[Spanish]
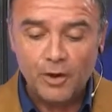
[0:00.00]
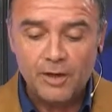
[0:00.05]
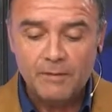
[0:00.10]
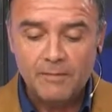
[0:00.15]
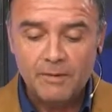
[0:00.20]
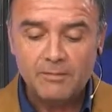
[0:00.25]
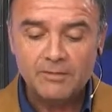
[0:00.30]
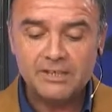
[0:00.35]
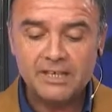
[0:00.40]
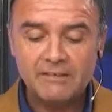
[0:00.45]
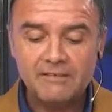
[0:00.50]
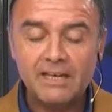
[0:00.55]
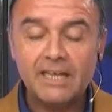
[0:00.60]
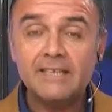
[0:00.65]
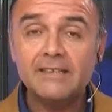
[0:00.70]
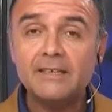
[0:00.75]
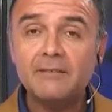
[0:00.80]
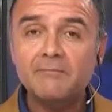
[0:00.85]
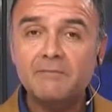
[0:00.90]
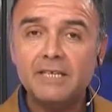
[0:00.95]
Hoy vamos a
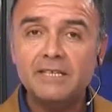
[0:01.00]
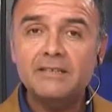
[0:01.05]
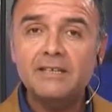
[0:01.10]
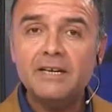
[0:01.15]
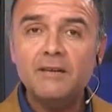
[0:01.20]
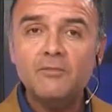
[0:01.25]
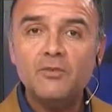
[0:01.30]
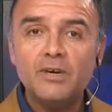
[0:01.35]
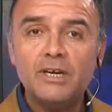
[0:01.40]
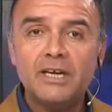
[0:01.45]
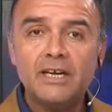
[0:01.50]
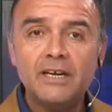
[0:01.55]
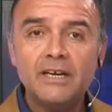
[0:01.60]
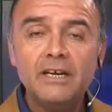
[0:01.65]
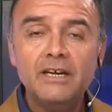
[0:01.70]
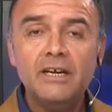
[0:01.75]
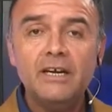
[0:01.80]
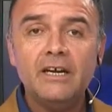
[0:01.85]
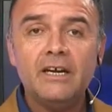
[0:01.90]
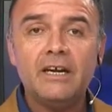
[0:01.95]
hablar también de la
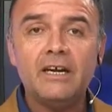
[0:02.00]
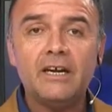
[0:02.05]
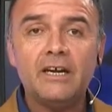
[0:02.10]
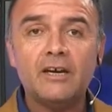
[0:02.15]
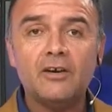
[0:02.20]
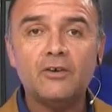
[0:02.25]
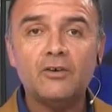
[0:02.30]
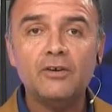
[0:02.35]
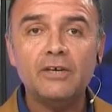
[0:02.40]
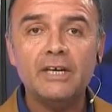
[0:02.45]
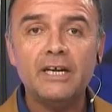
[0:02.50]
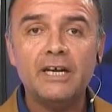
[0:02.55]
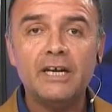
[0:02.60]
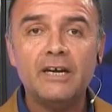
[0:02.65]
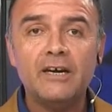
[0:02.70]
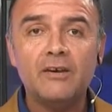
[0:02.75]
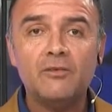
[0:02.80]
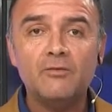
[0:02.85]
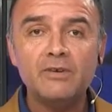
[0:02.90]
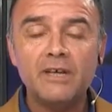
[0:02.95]
mujer eh, con
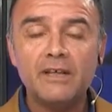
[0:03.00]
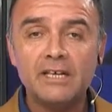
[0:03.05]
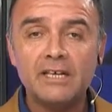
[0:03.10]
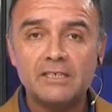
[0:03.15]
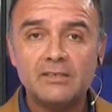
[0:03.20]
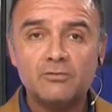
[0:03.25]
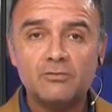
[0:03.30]
eh, una de